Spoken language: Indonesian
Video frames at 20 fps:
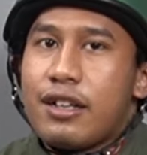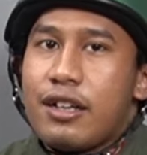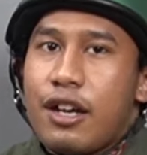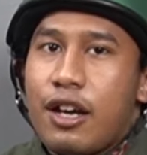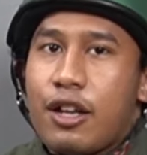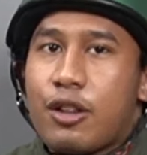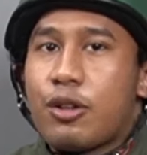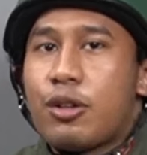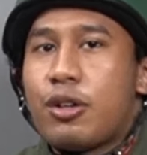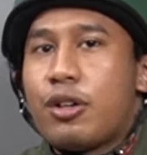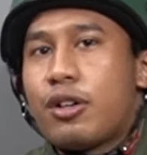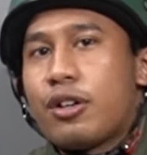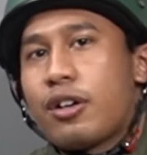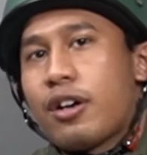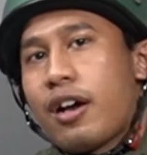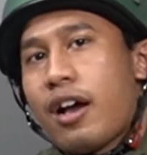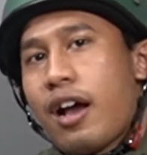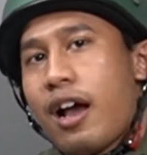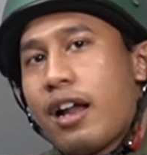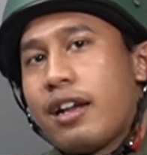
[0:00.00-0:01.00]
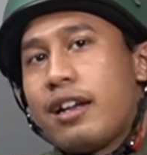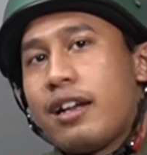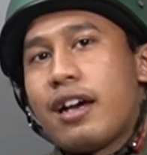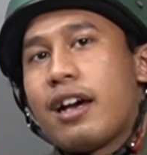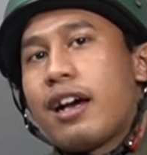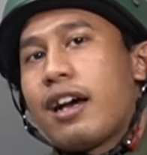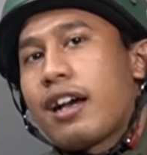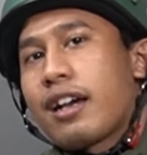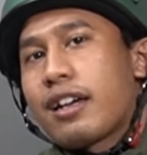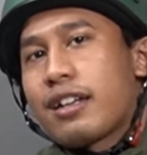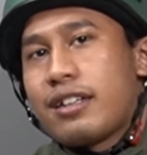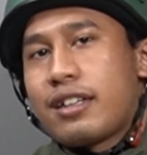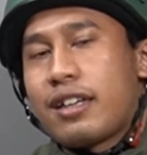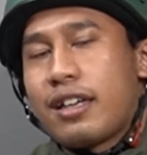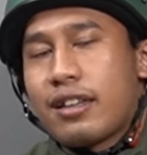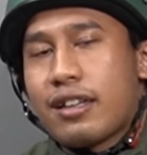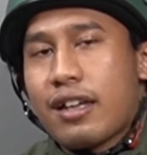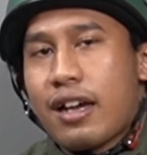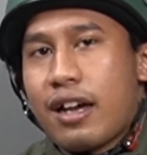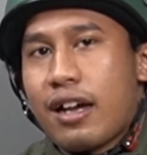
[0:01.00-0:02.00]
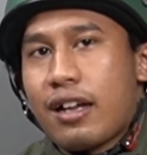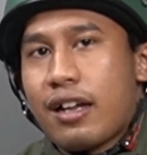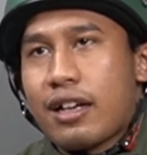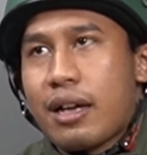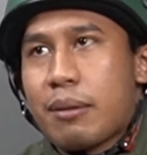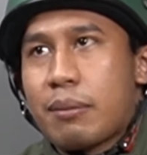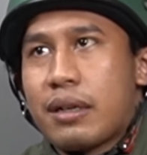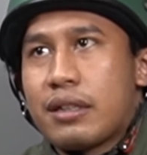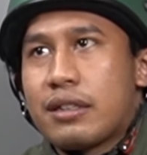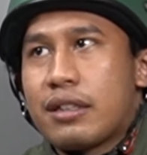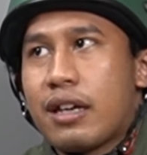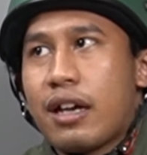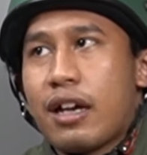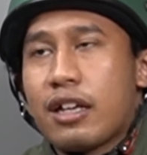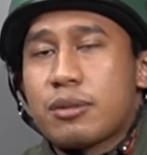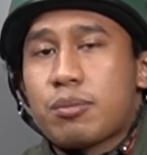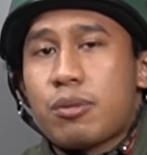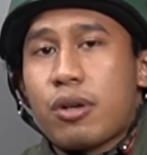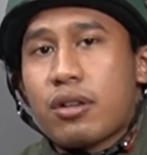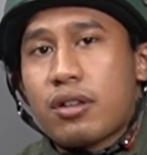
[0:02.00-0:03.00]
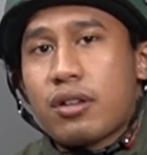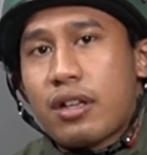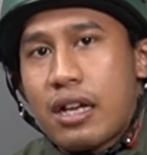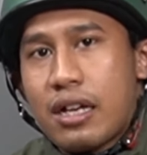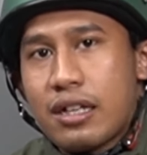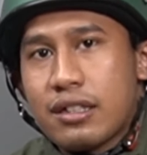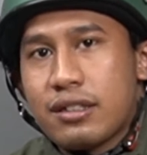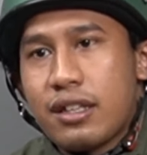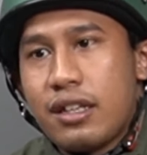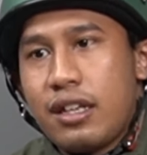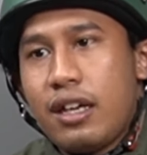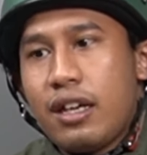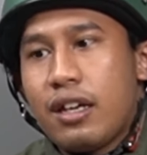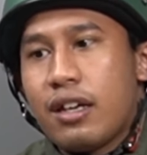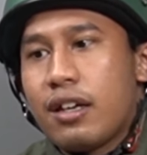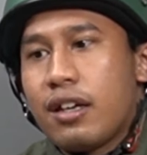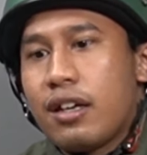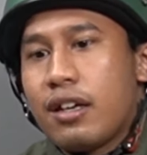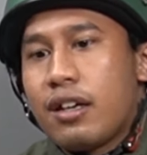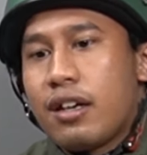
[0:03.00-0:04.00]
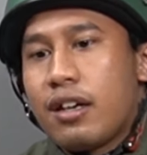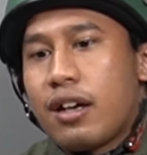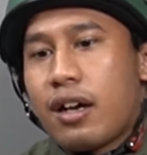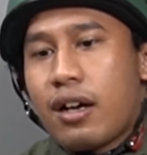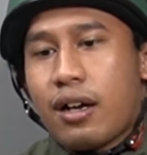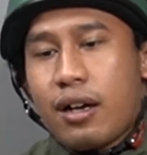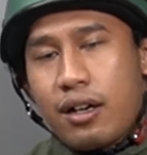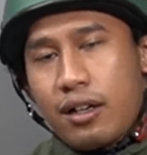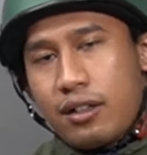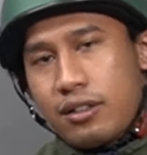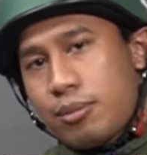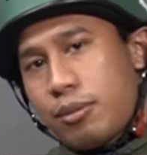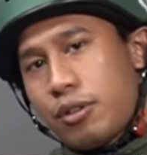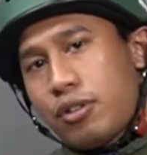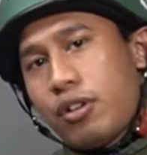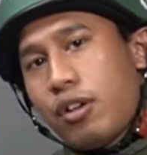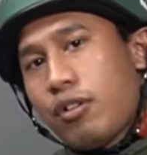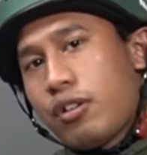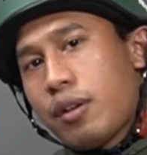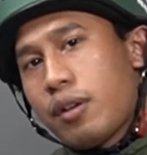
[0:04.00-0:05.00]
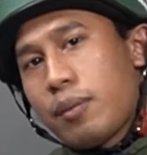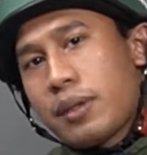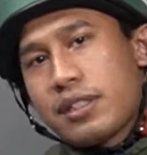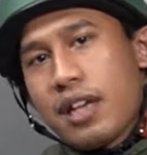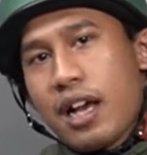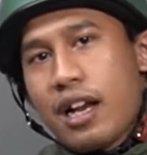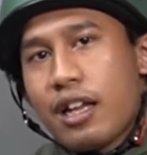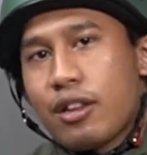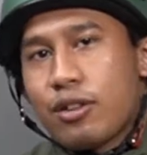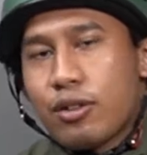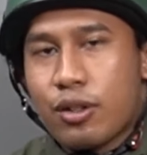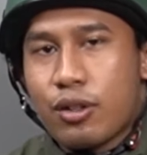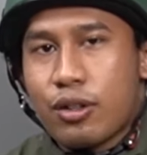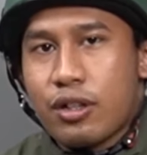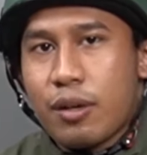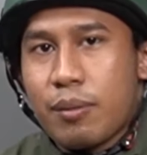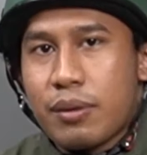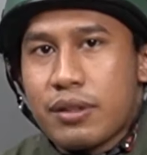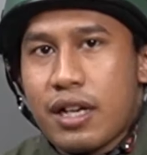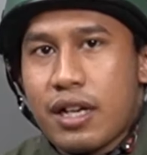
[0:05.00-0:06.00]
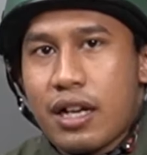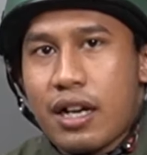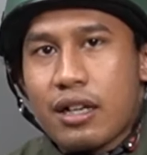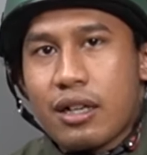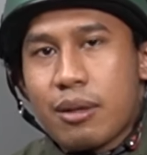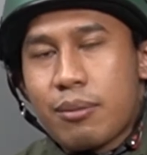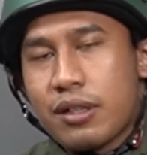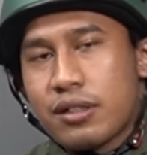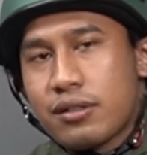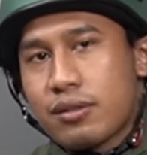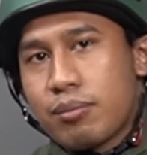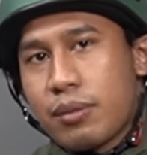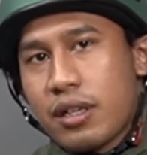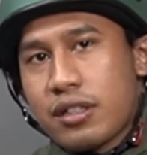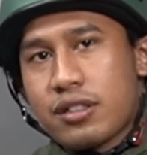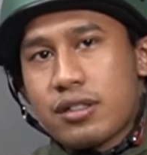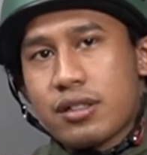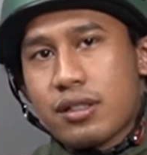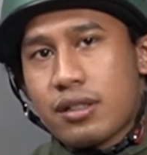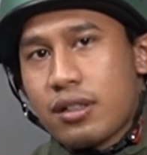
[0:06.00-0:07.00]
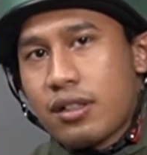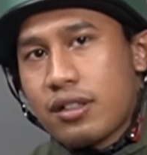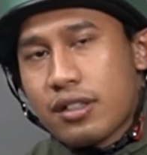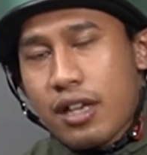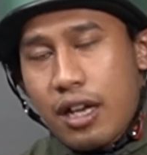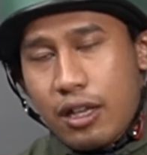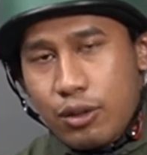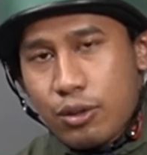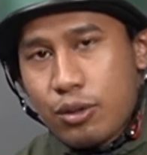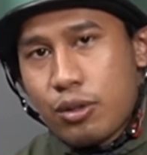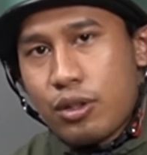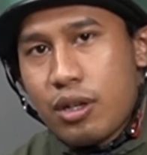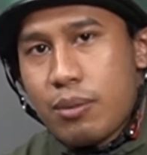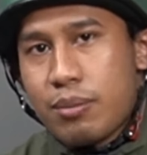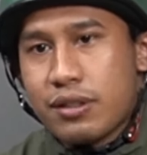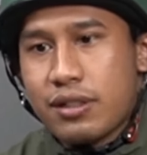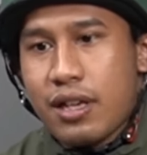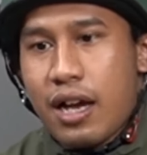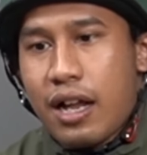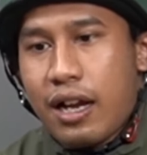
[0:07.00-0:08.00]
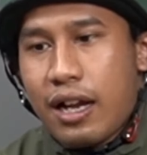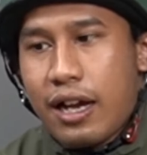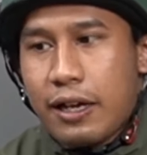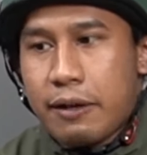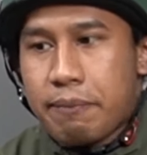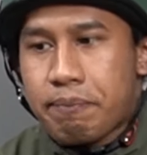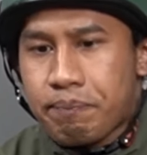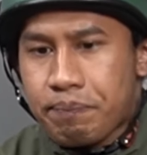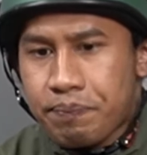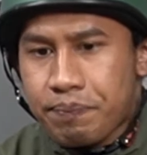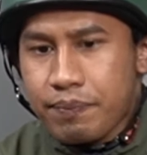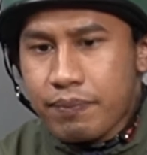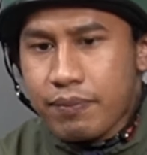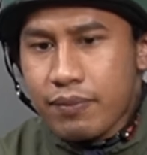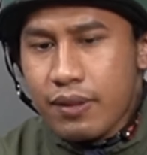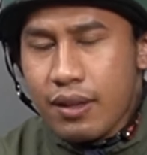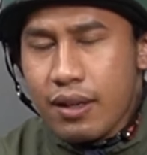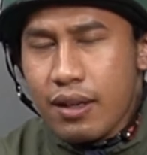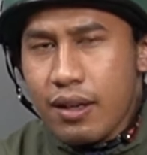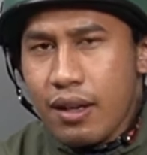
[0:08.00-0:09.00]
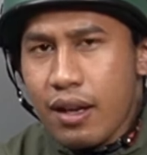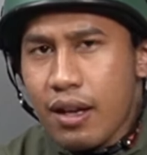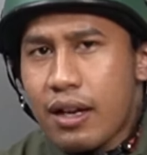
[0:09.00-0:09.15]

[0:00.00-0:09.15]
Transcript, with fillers: Itu ada di kita namanya export class. Jadi sebetulnya udah berjalan tuh, udah berjalan kemarin batch 1 udah berjalan. Hmm.